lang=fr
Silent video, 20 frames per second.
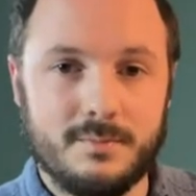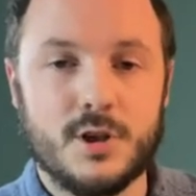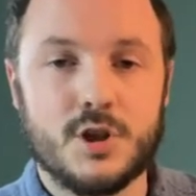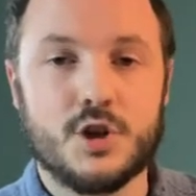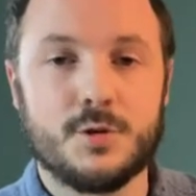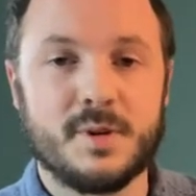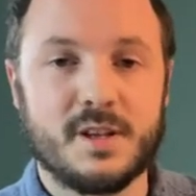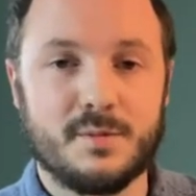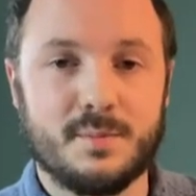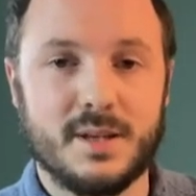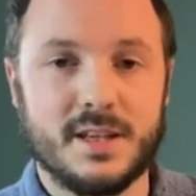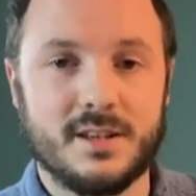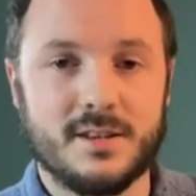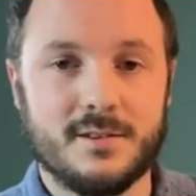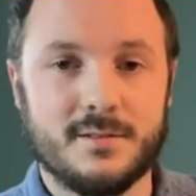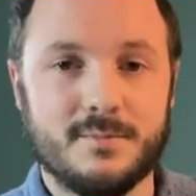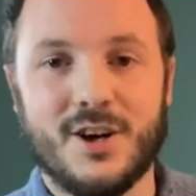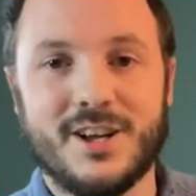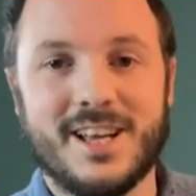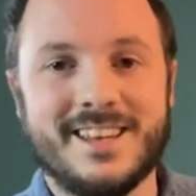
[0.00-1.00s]
Je m'explique.
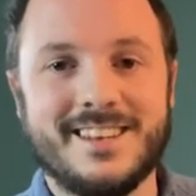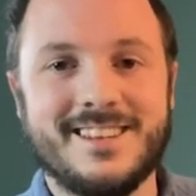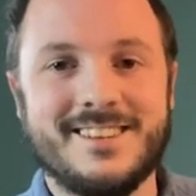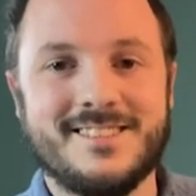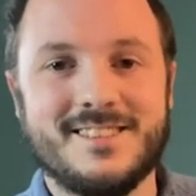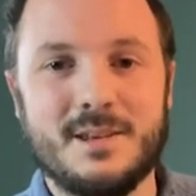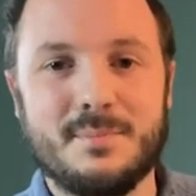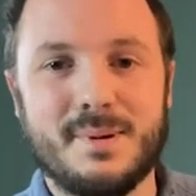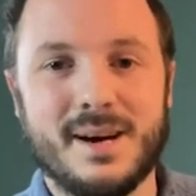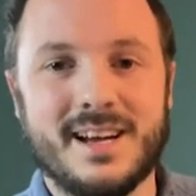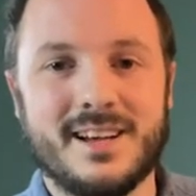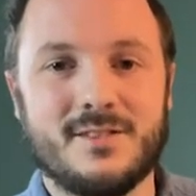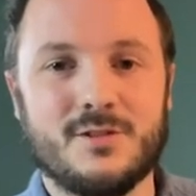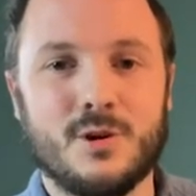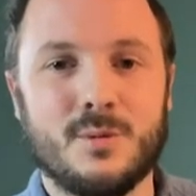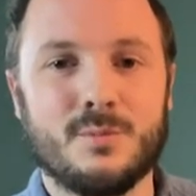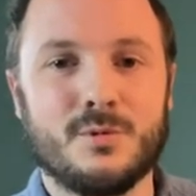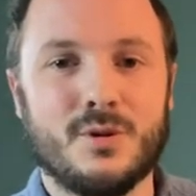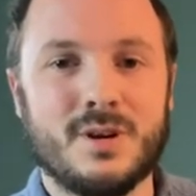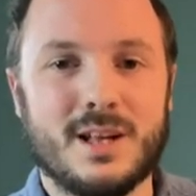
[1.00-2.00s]
Regardez ici par
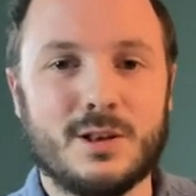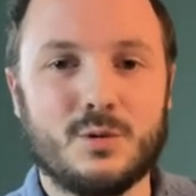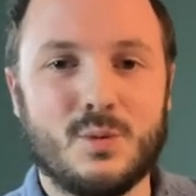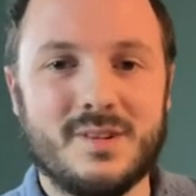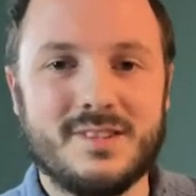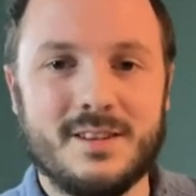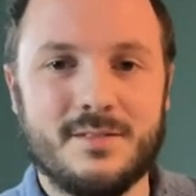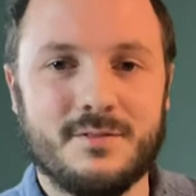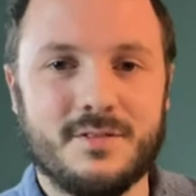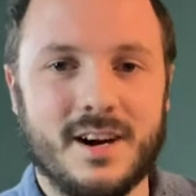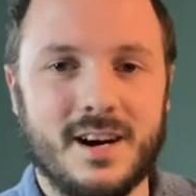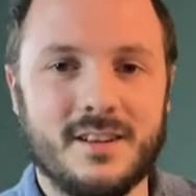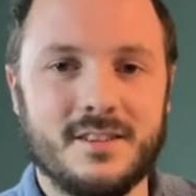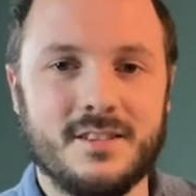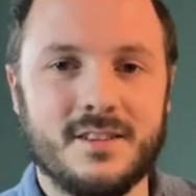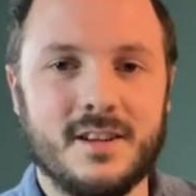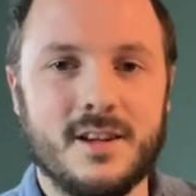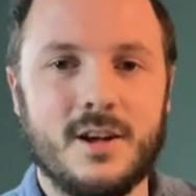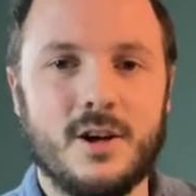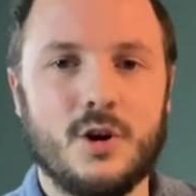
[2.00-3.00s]
exemple dans la troisième
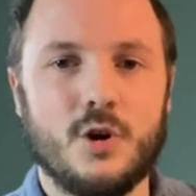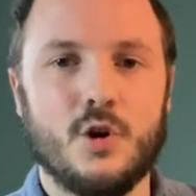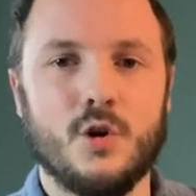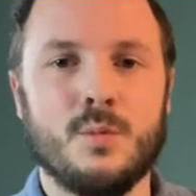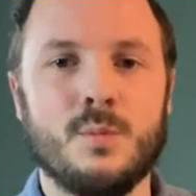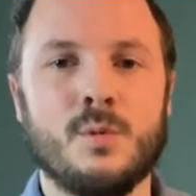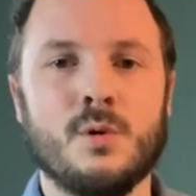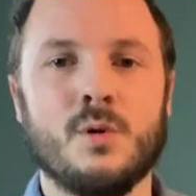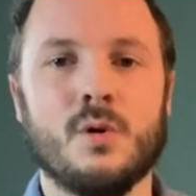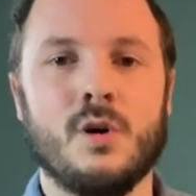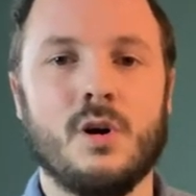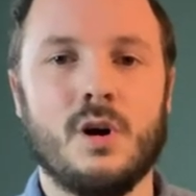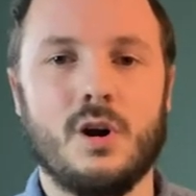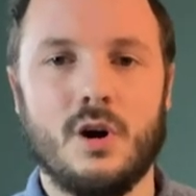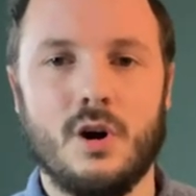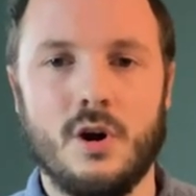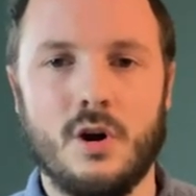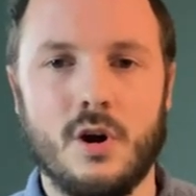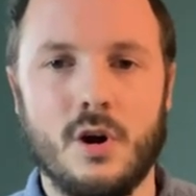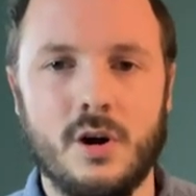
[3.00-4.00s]
phrase le mot
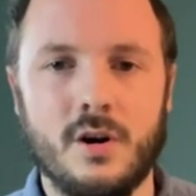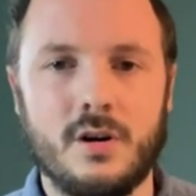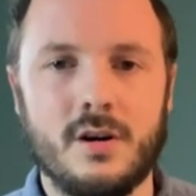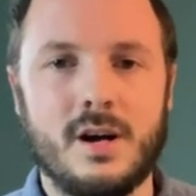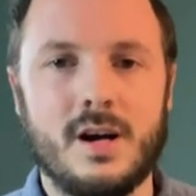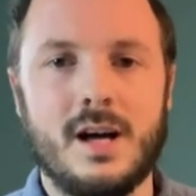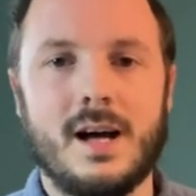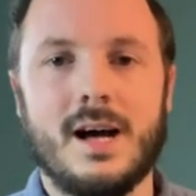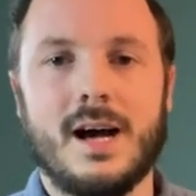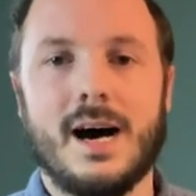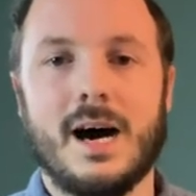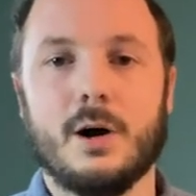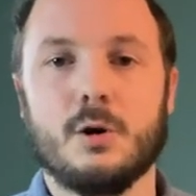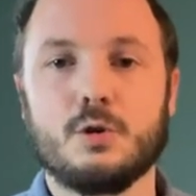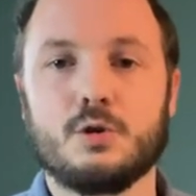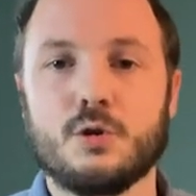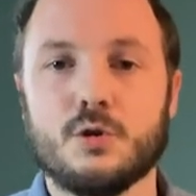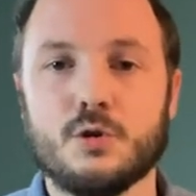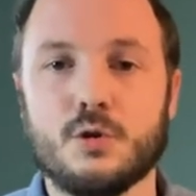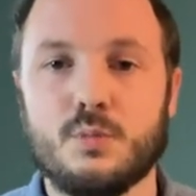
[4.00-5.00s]
le a
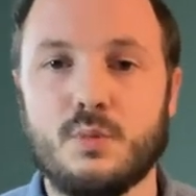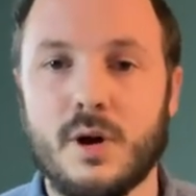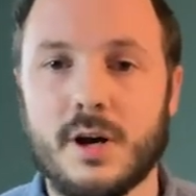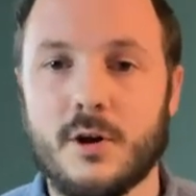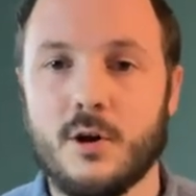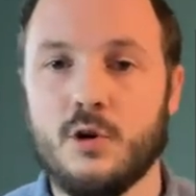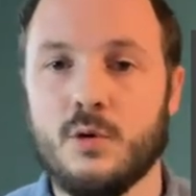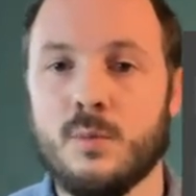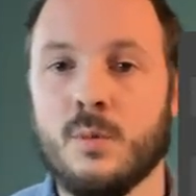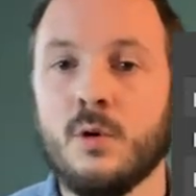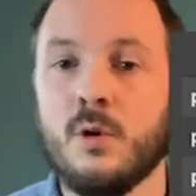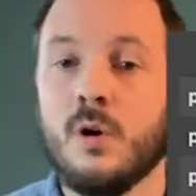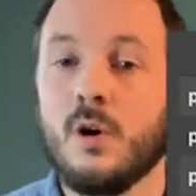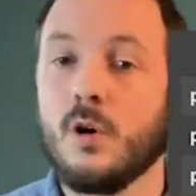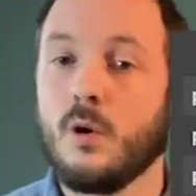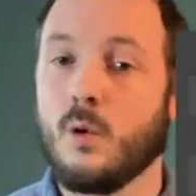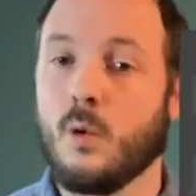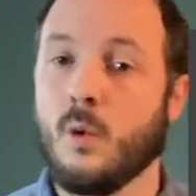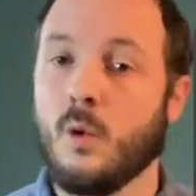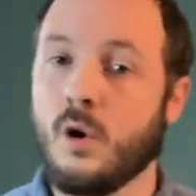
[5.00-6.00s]
autant de poids que le mot
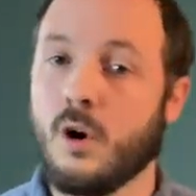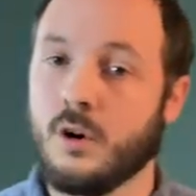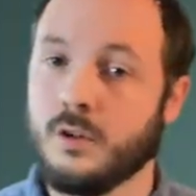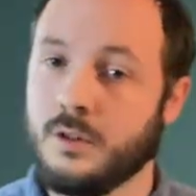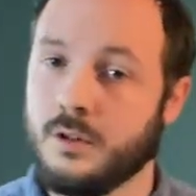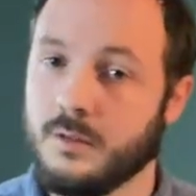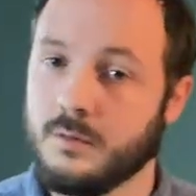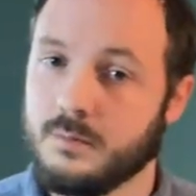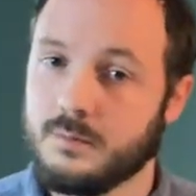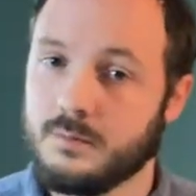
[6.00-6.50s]
"ronron.